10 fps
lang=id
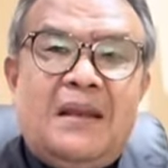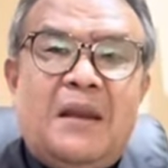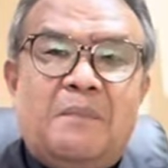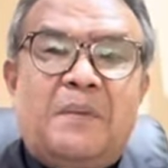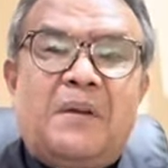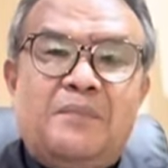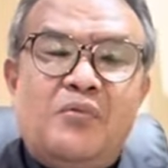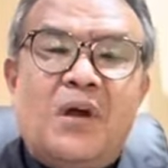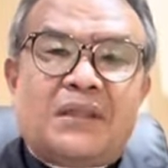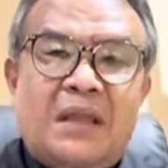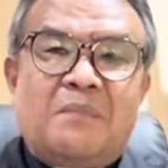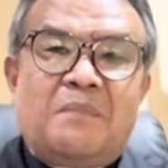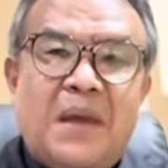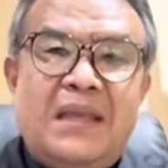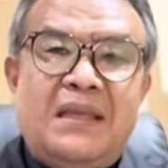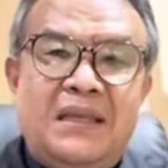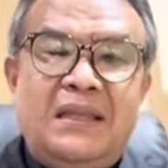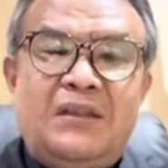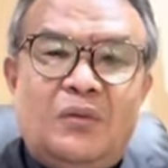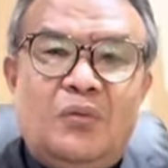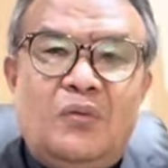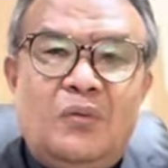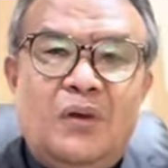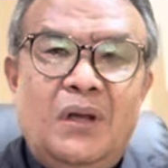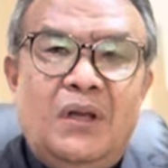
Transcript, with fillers: dan perbuatan baik itu